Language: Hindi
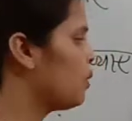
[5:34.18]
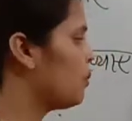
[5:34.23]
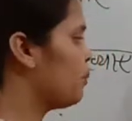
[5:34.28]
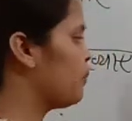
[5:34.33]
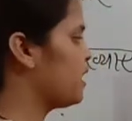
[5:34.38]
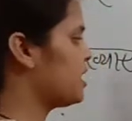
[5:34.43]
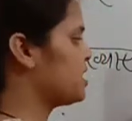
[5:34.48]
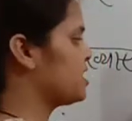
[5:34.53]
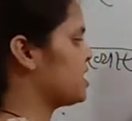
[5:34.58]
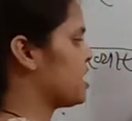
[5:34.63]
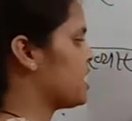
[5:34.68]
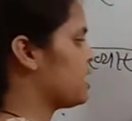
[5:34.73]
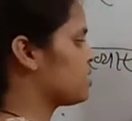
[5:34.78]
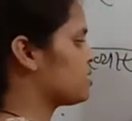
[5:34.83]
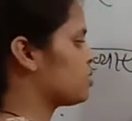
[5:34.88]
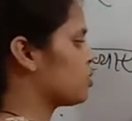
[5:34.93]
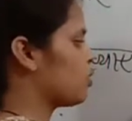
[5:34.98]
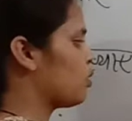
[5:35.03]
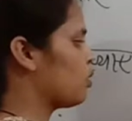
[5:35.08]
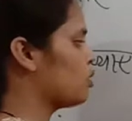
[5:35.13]

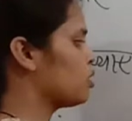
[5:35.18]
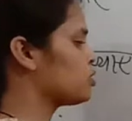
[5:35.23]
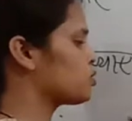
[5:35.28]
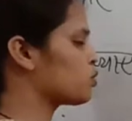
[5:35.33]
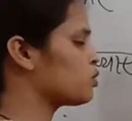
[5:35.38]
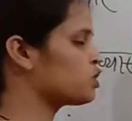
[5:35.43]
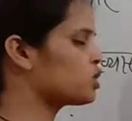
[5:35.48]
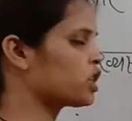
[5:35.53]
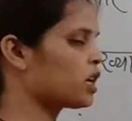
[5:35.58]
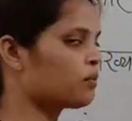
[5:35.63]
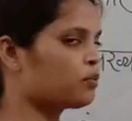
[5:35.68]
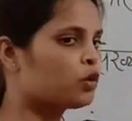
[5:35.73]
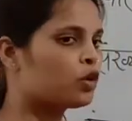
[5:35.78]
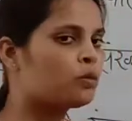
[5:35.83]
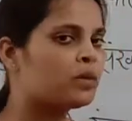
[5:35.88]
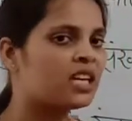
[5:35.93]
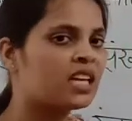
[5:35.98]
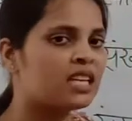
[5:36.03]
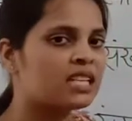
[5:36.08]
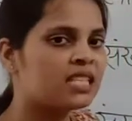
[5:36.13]
पचास और इसको शब्दों
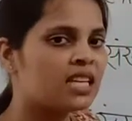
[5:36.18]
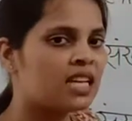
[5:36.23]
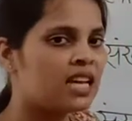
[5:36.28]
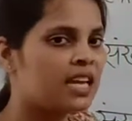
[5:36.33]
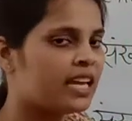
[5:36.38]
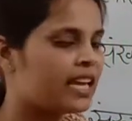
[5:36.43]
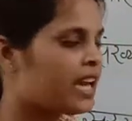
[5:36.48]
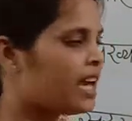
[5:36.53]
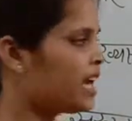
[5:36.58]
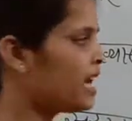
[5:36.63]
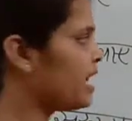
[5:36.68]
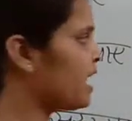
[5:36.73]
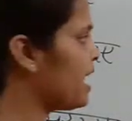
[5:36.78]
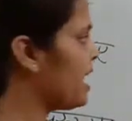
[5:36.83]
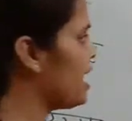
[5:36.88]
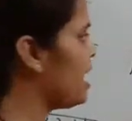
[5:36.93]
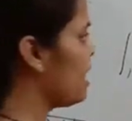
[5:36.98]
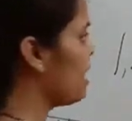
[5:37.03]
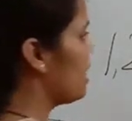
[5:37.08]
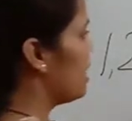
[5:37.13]
में कैसे
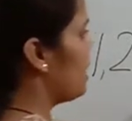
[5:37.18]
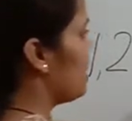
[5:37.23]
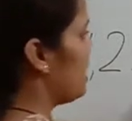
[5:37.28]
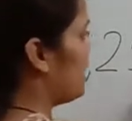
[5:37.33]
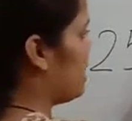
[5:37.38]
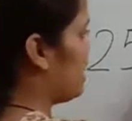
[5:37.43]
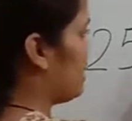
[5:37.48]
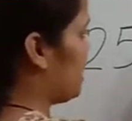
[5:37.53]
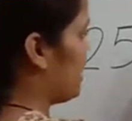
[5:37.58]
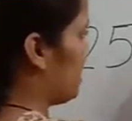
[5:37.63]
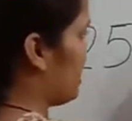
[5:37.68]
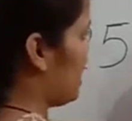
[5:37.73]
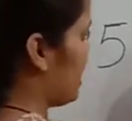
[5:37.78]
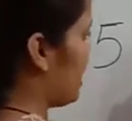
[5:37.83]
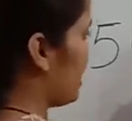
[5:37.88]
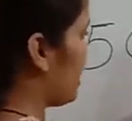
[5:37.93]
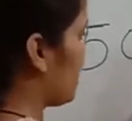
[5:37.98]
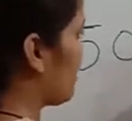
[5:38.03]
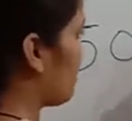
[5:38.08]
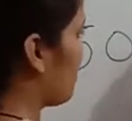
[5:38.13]
लिखेंगे
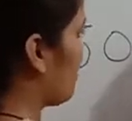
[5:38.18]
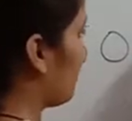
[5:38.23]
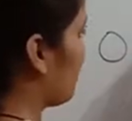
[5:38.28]
एक